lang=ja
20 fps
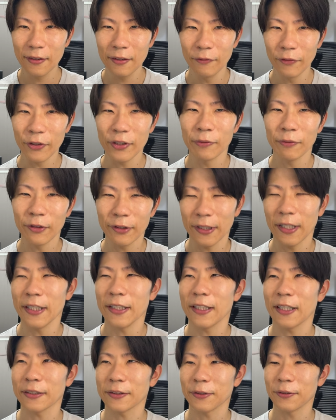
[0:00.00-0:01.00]
僕も
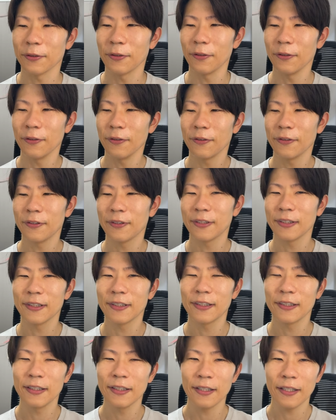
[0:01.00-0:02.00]
何かその、
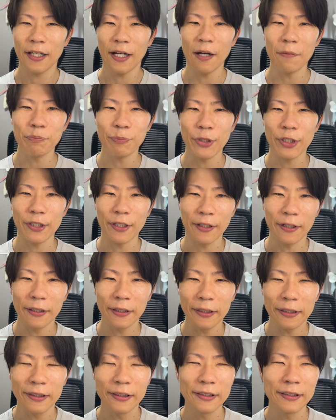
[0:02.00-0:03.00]
ハッピー
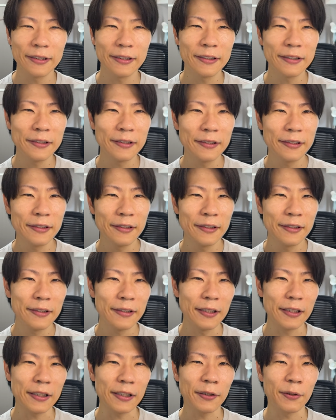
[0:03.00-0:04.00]
な
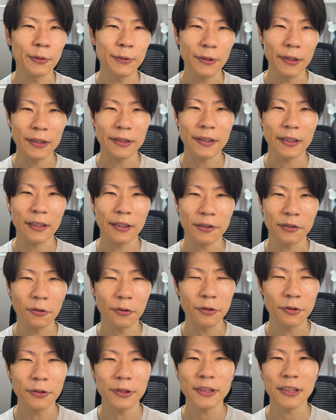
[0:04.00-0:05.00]
出来事あったら
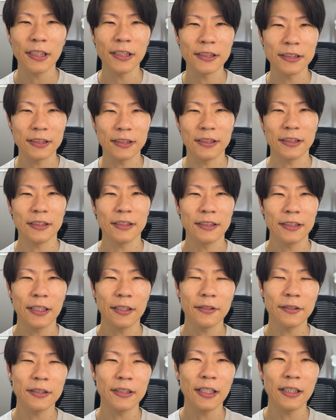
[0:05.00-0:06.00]
共有したいし、
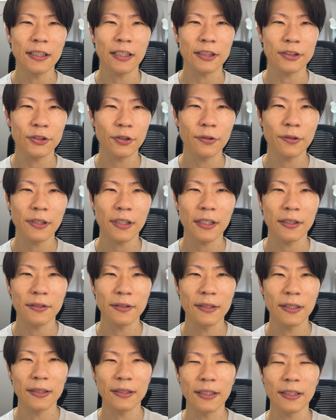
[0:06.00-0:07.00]
逆に何か
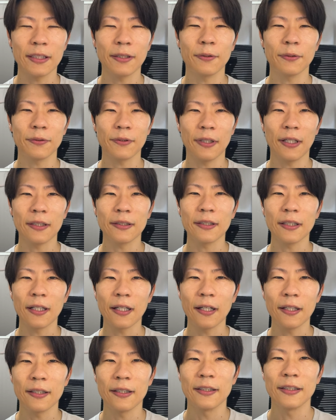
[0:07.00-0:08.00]
ショッキングな出来事があった
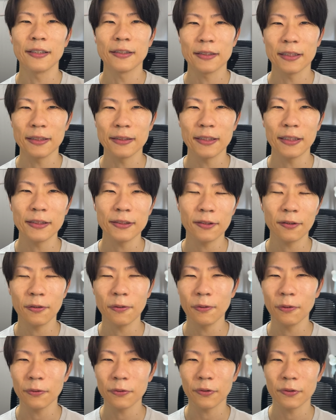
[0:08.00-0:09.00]
ら、全然そ
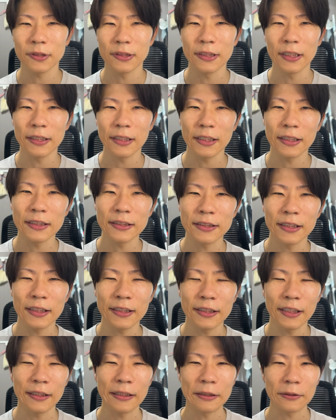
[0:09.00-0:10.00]
のノートにネタにしてい
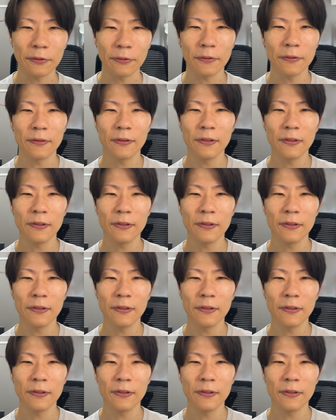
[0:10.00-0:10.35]
きたいなと